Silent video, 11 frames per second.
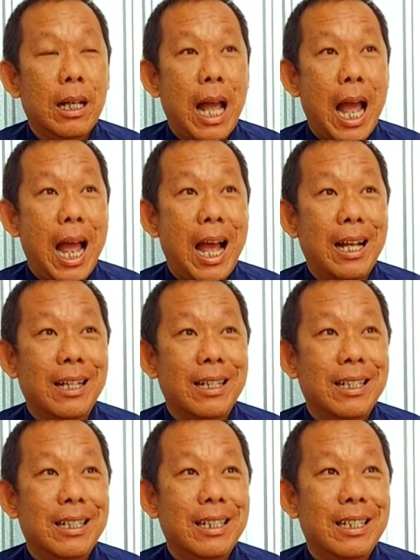à
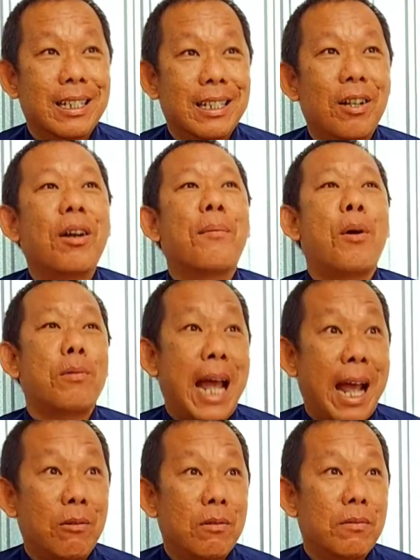đó là một đạo